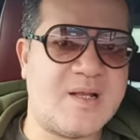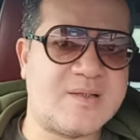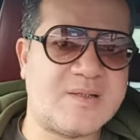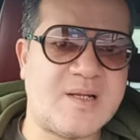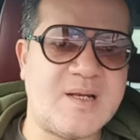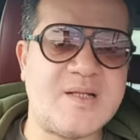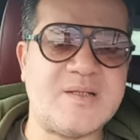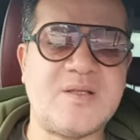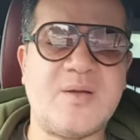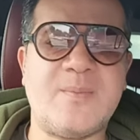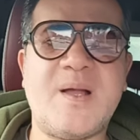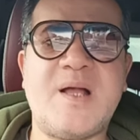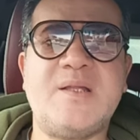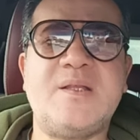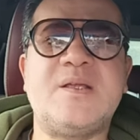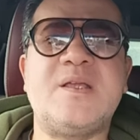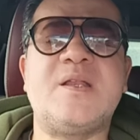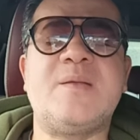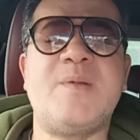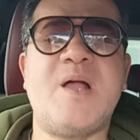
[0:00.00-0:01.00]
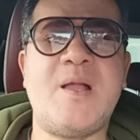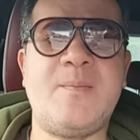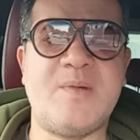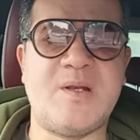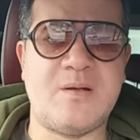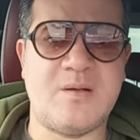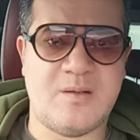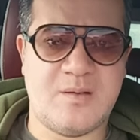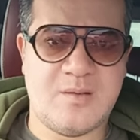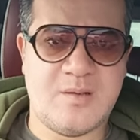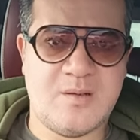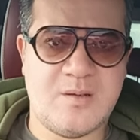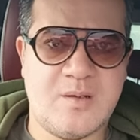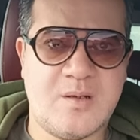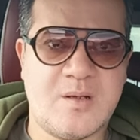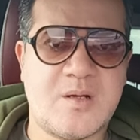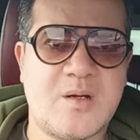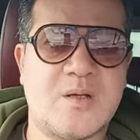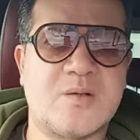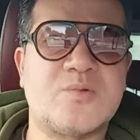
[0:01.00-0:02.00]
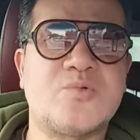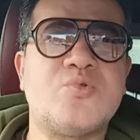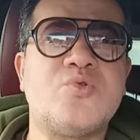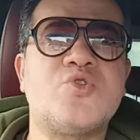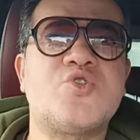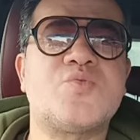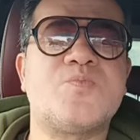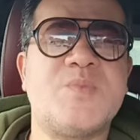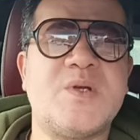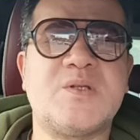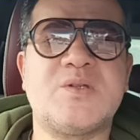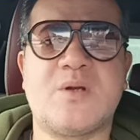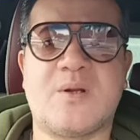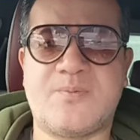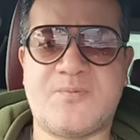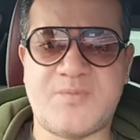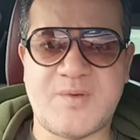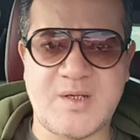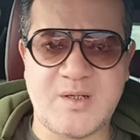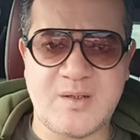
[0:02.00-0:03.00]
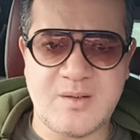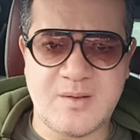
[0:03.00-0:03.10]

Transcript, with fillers: ثلاثه بعد كده بعمل خرطوش بيضرب فيه